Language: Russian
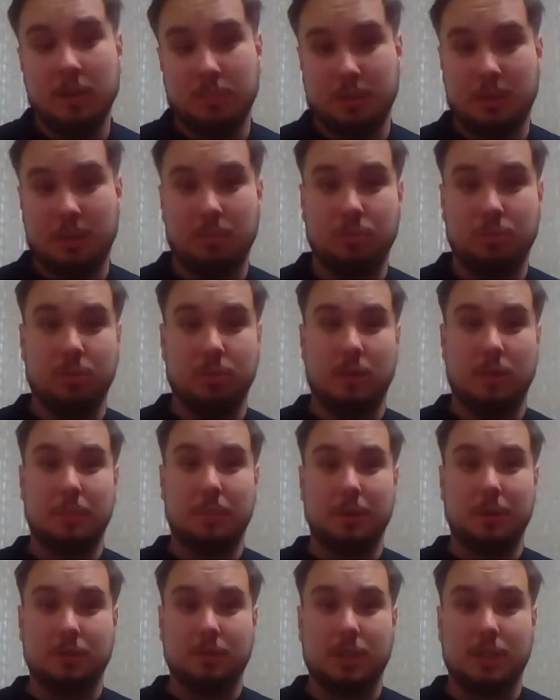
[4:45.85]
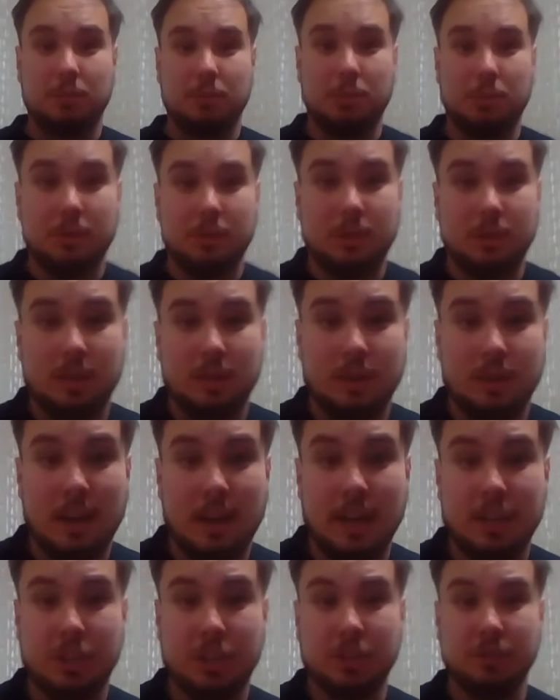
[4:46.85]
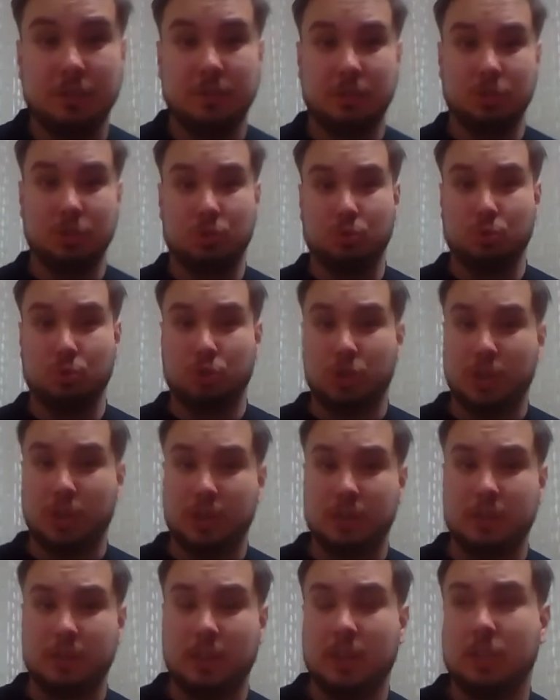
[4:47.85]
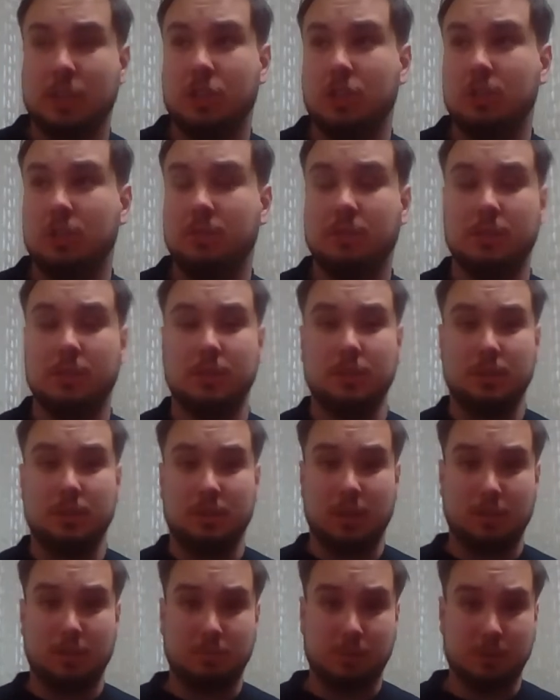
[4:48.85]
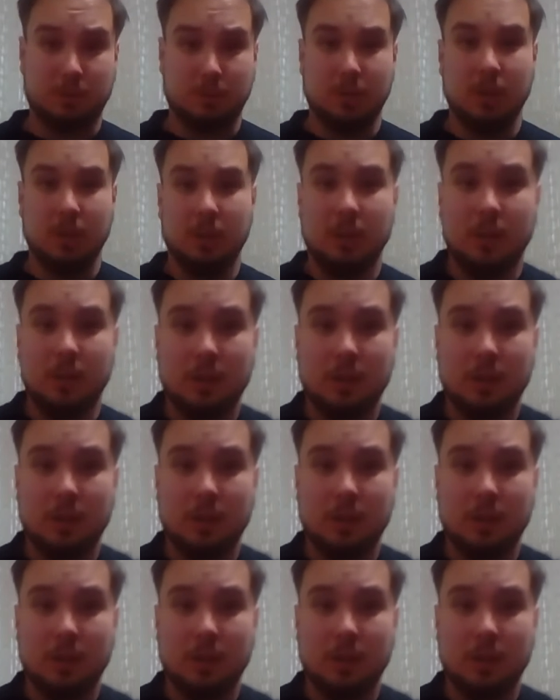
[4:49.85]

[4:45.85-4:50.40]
Потому что, во-первых, там именно экшеновский сюжет, экшеновский, там и